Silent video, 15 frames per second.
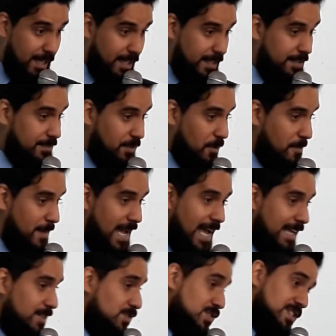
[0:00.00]
e
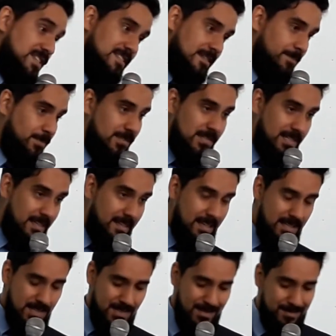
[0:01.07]
Tomé e os discípulos de
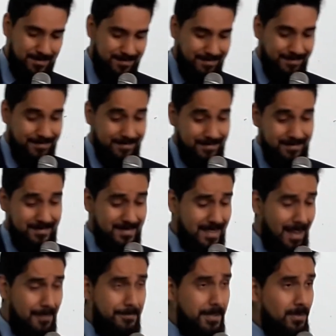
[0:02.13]
Cristo
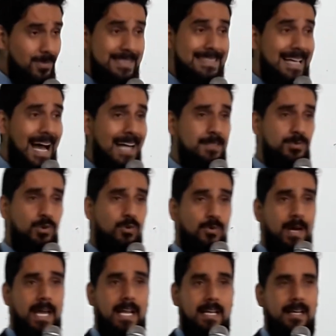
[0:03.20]
haviam andado
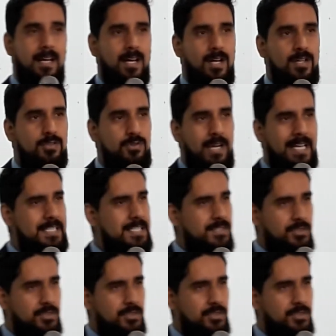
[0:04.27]
com ele durante